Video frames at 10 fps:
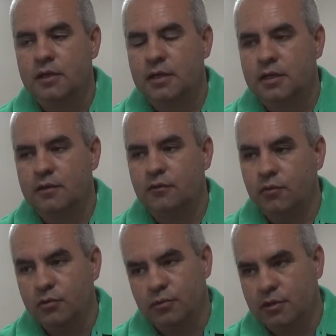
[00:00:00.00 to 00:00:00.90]
eh,
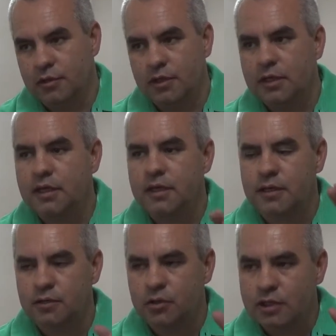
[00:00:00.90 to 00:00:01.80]
fútbol eh,
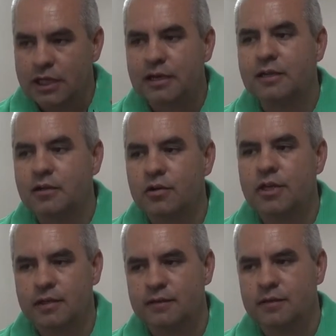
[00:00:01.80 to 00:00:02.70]
en todas las
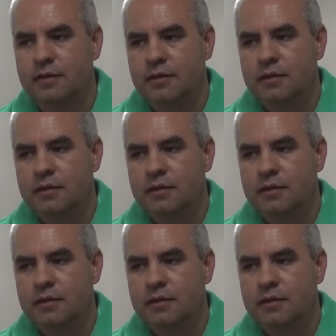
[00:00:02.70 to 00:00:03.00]
categorías,